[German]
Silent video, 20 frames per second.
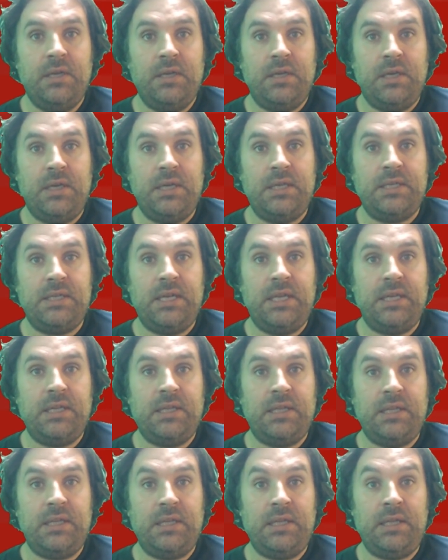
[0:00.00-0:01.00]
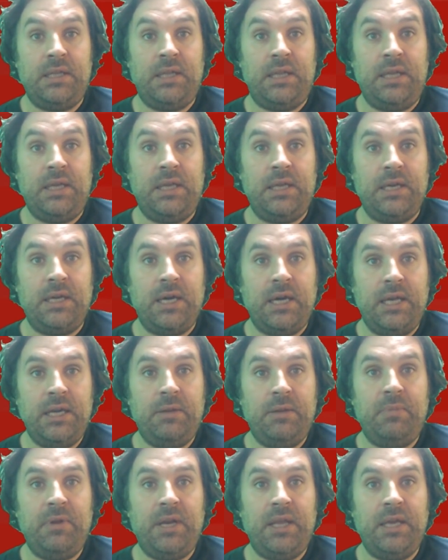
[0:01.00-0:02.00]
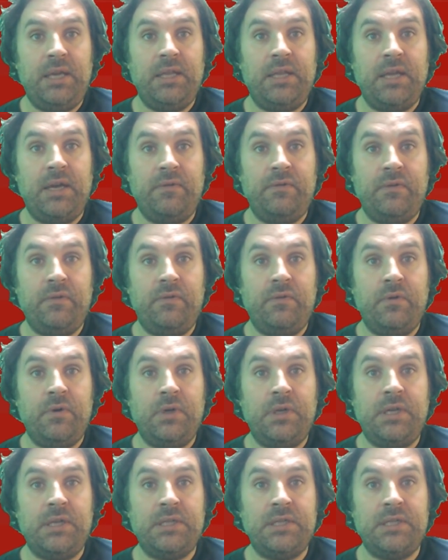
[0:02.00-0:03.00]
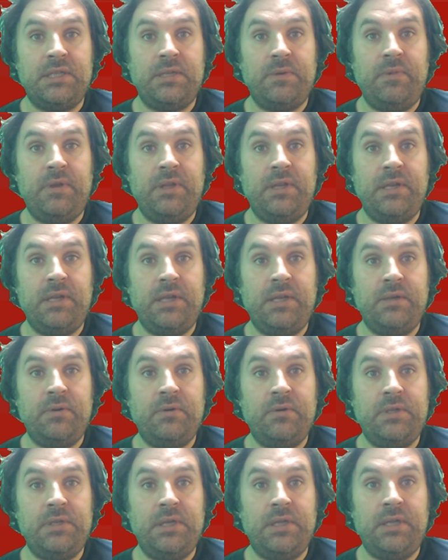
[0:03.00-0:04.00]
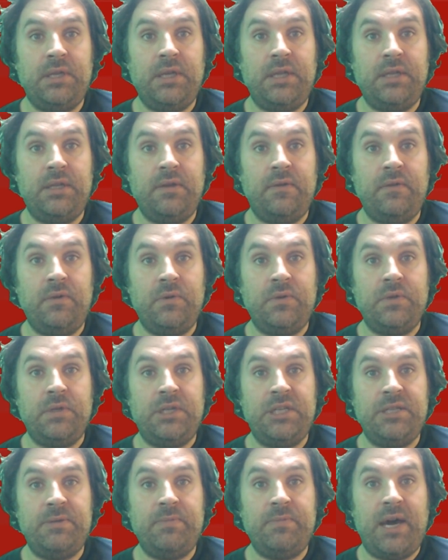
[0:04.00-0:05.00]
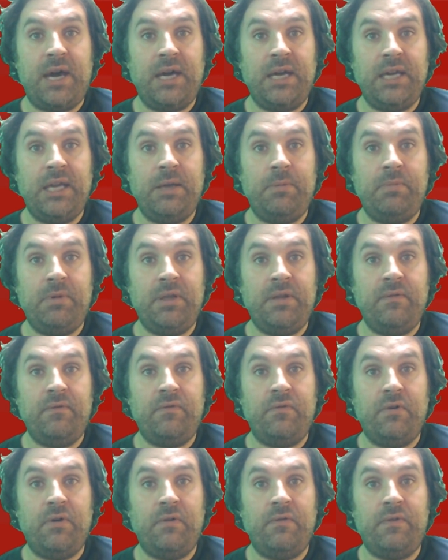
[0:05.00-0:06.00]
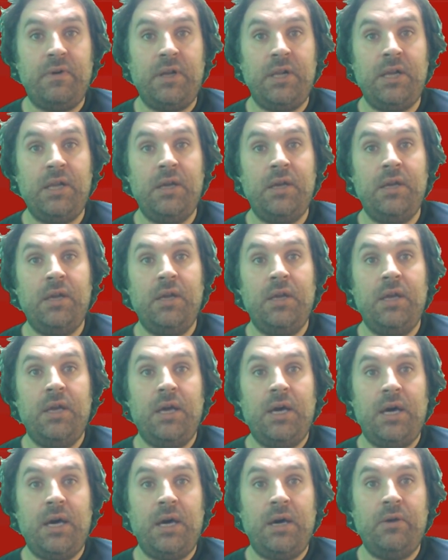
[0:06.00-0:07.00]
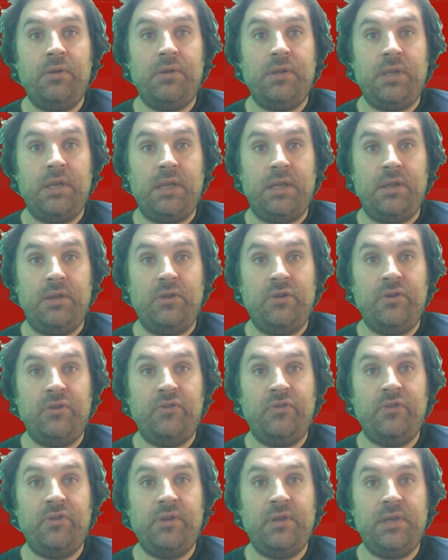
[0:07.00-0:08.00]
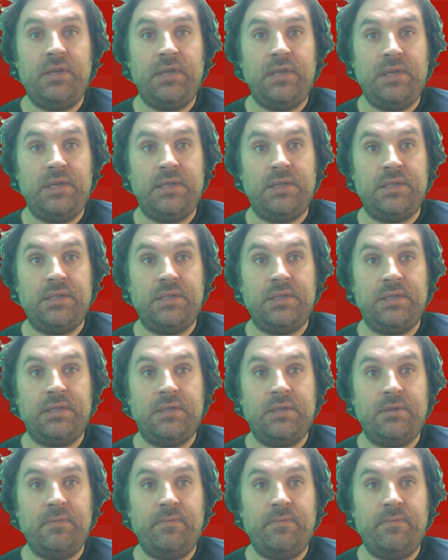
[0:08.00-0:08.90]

es liegt liegen keine Belege dafür vor, dass das im Internet kursierende Interview zu diesem angeblichen Vorfall authentisch ist.